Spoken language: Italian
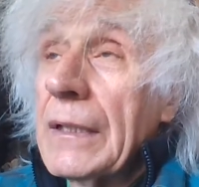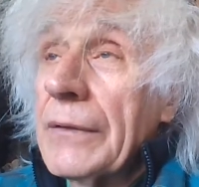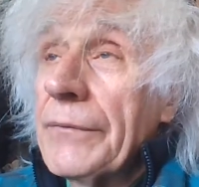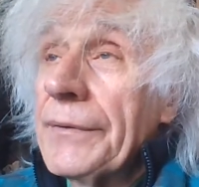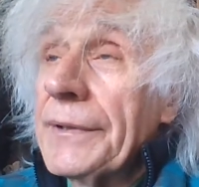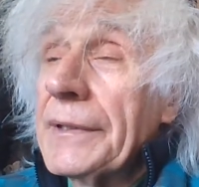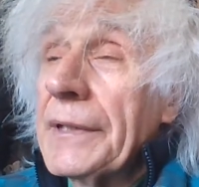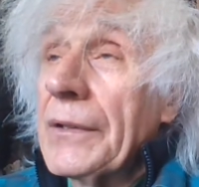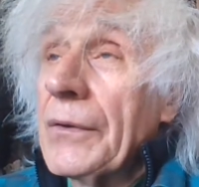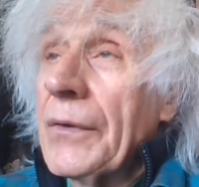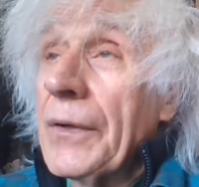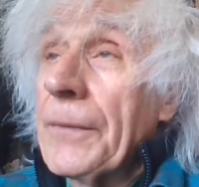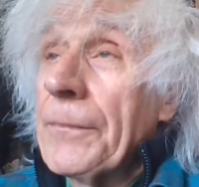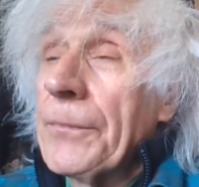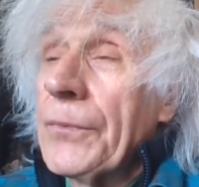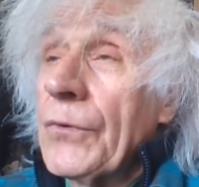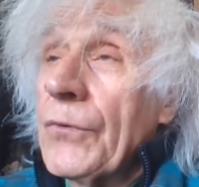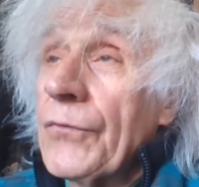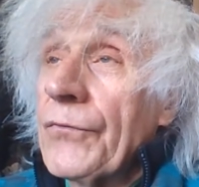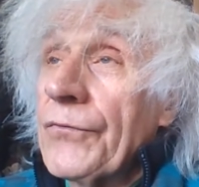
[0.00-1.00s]
Quindi non è
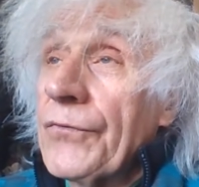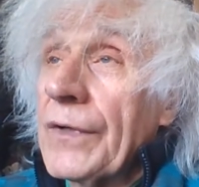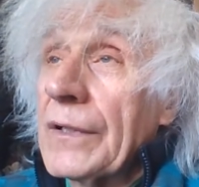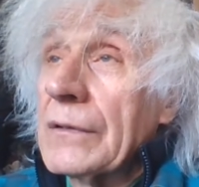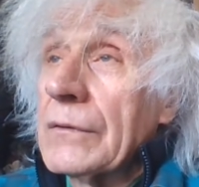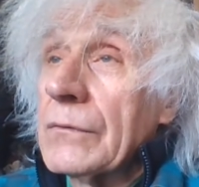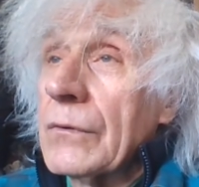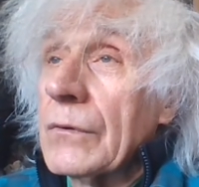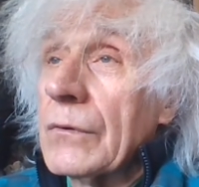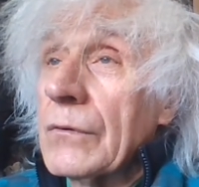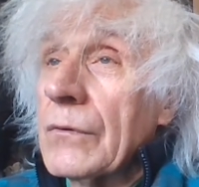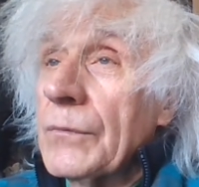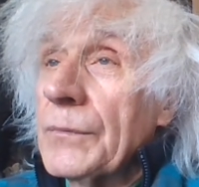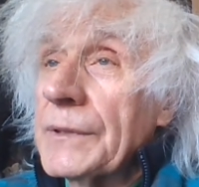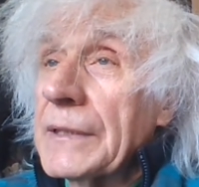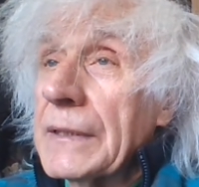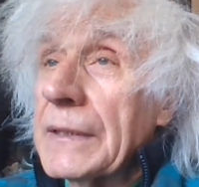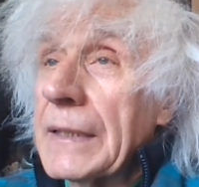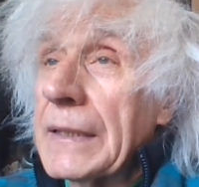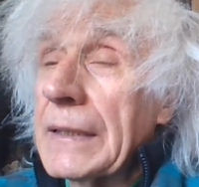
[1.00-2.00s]
più un fatto,
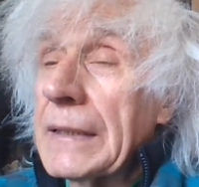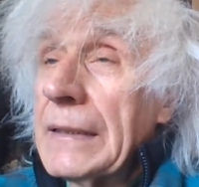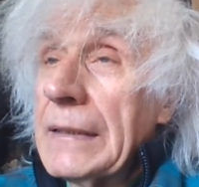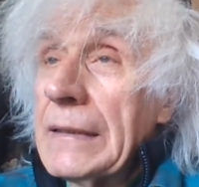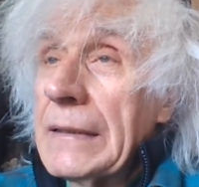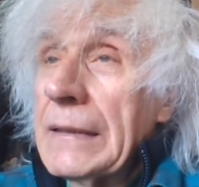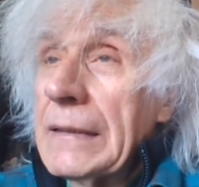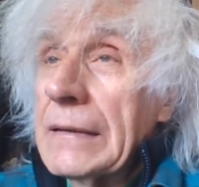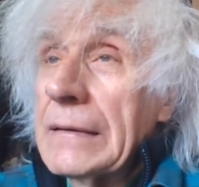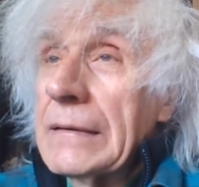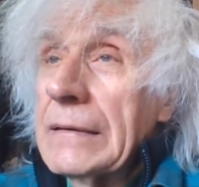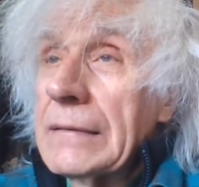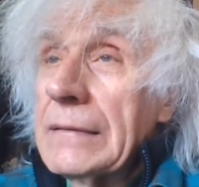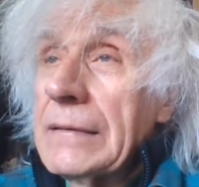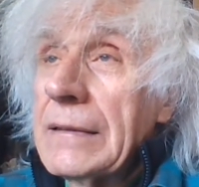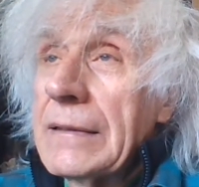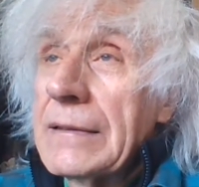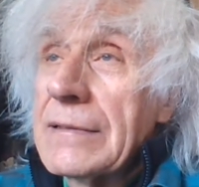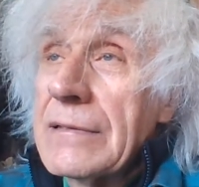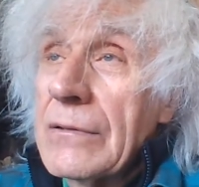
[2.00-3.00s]
come dire, di
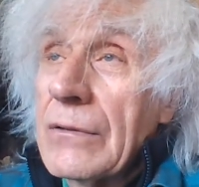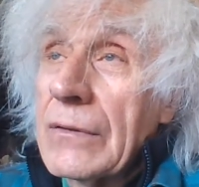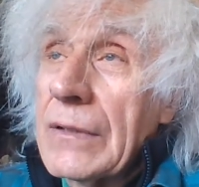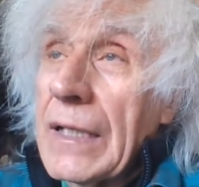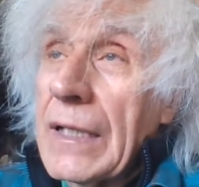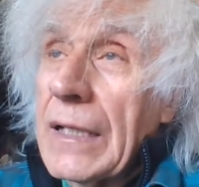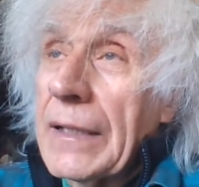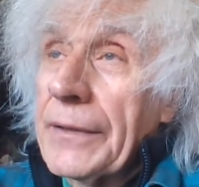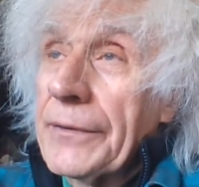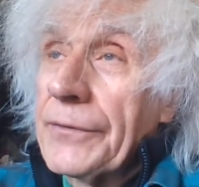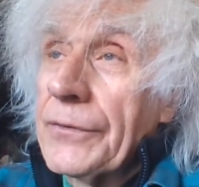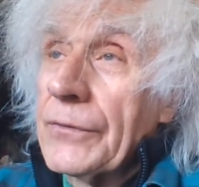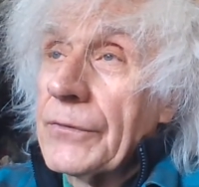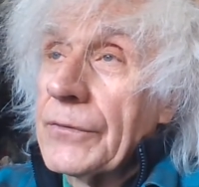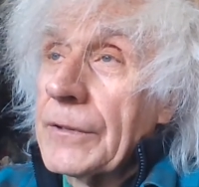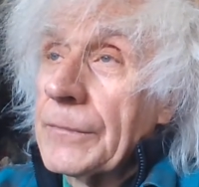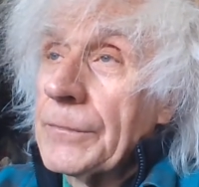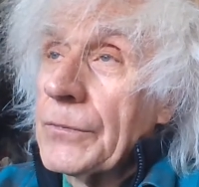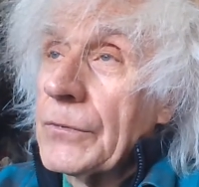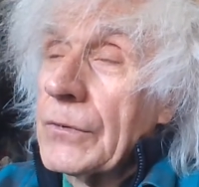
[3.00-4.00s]
dizionario,
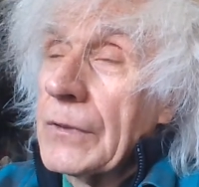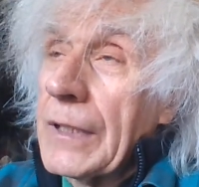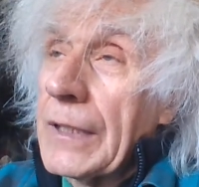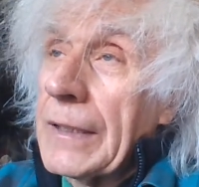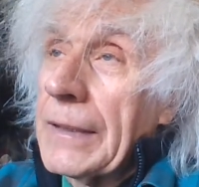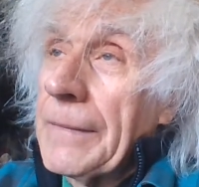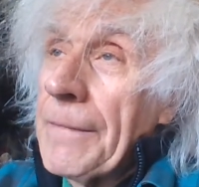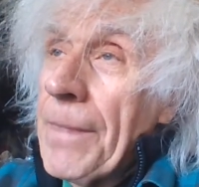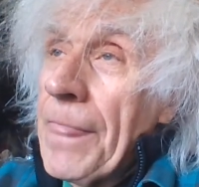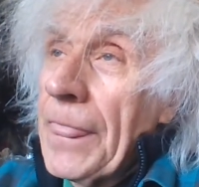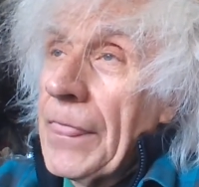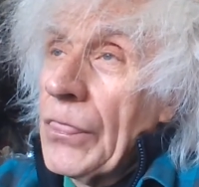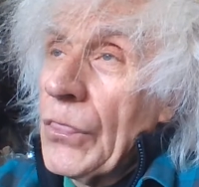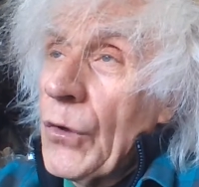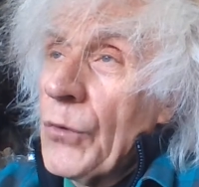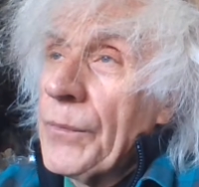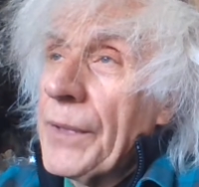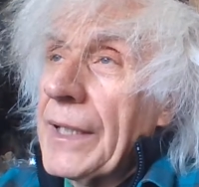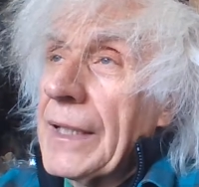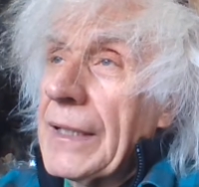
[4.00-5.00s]
di pura
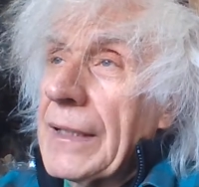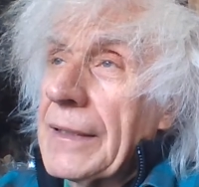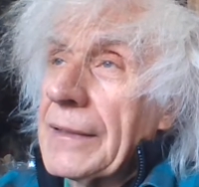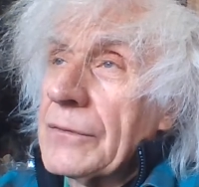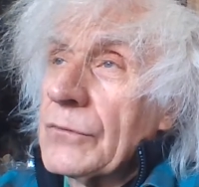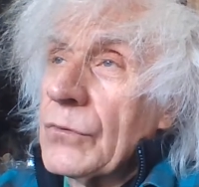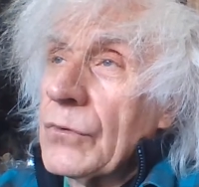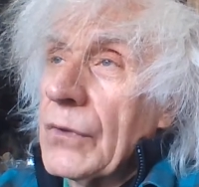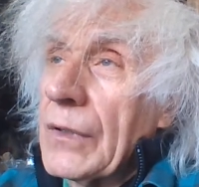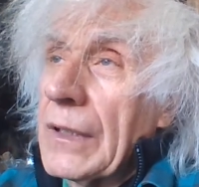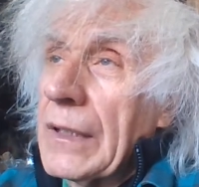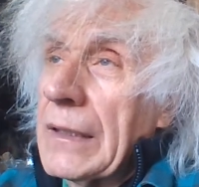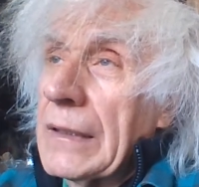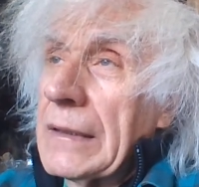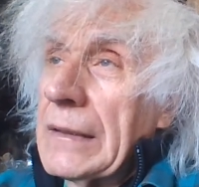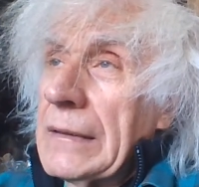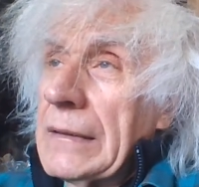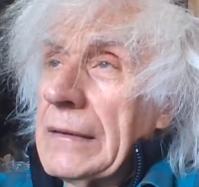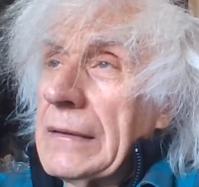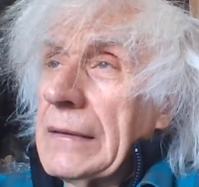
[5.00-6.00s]
nomenclatura
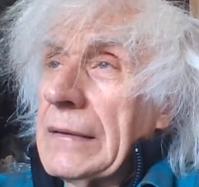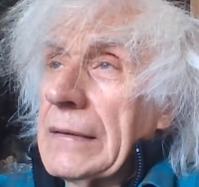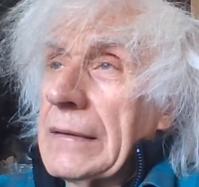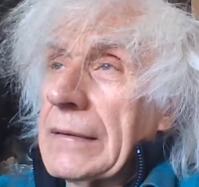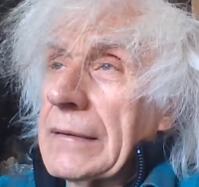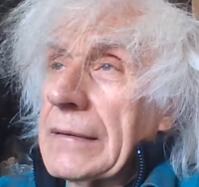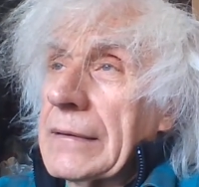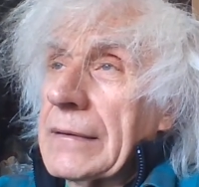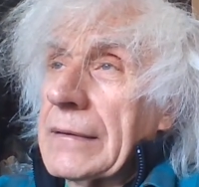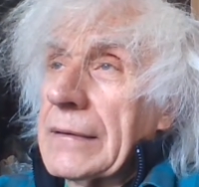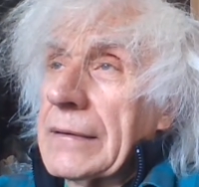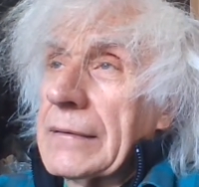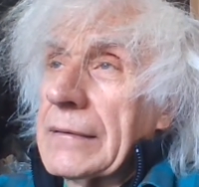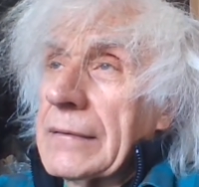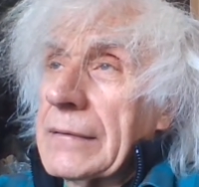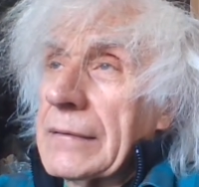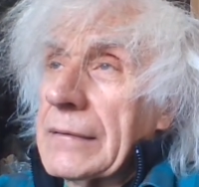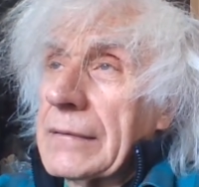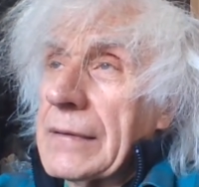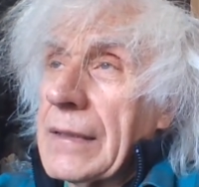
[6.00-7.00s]
eh,
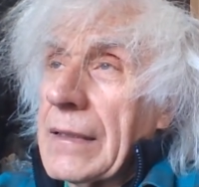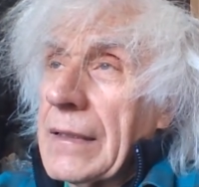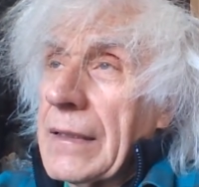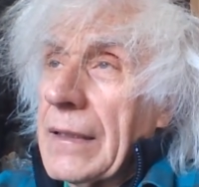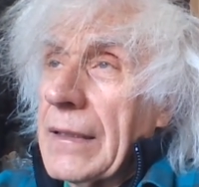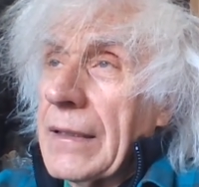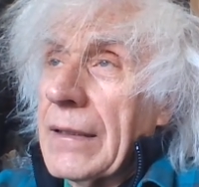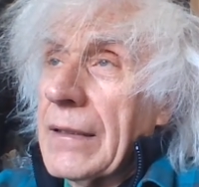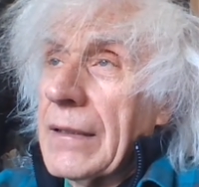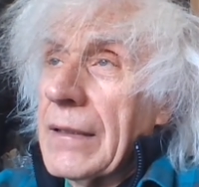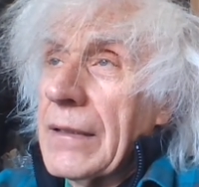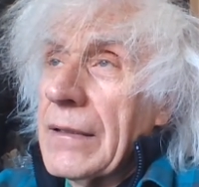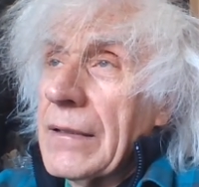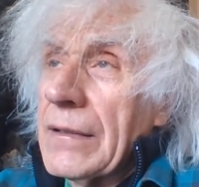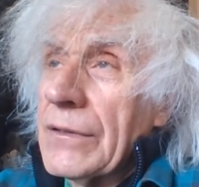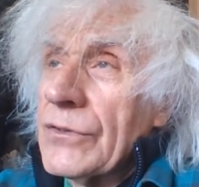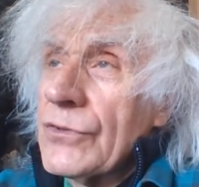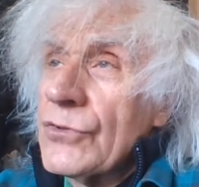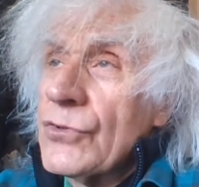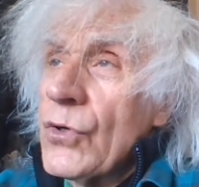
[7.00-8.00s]
da
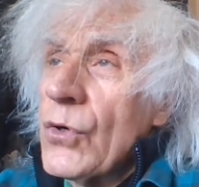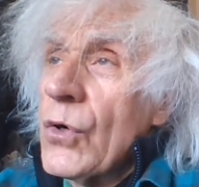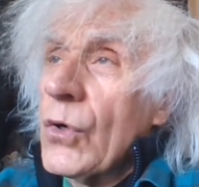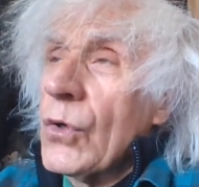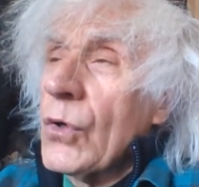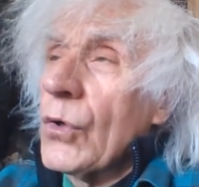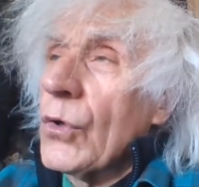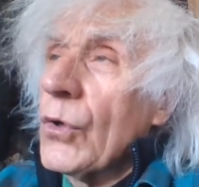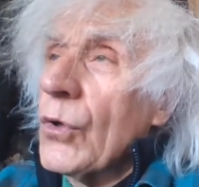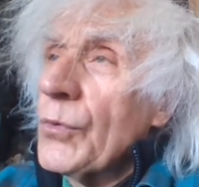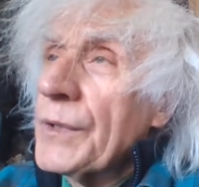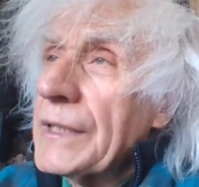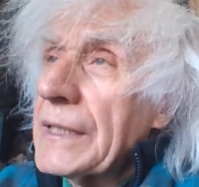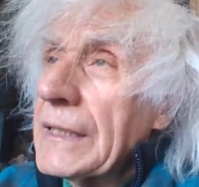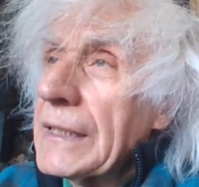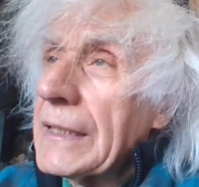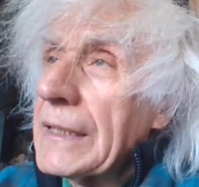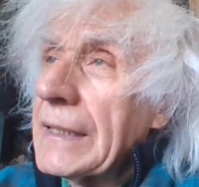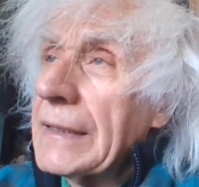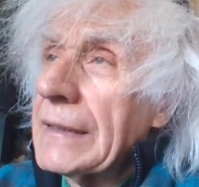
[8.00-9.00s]
gioco, come
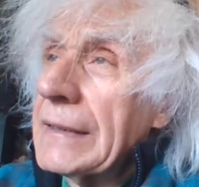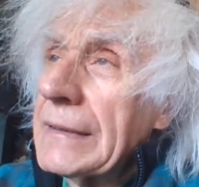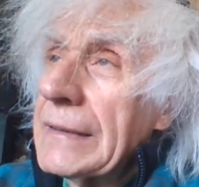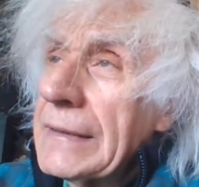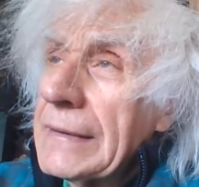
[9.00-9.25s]
dire,